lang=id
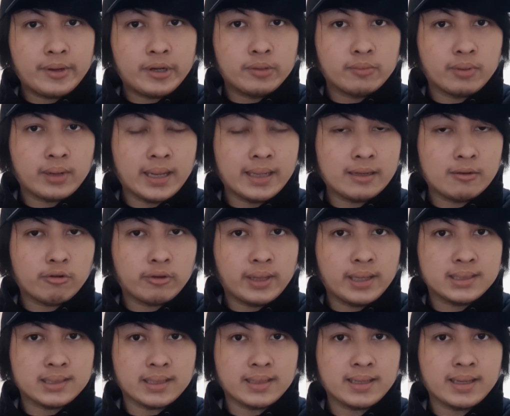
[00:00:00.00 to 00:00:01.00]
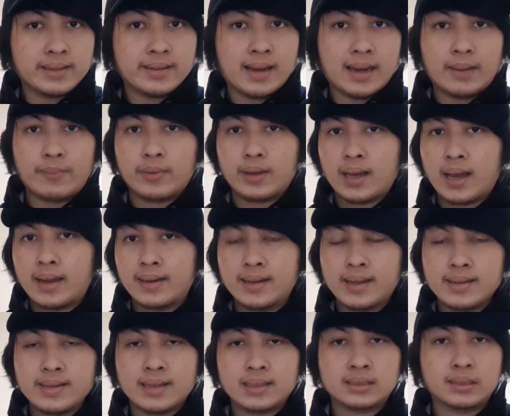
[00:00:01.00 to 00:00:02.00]
menemukan lukisannya dalam
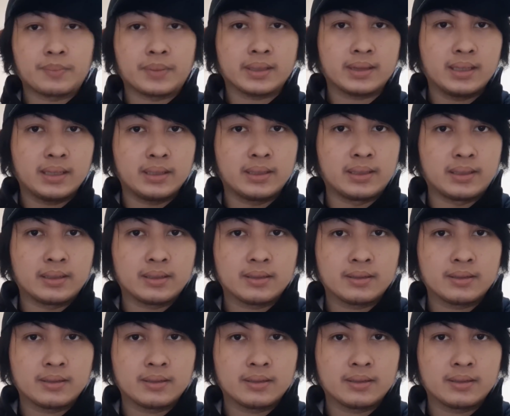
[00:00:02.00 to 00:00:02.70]
keadaan yang seperti ini.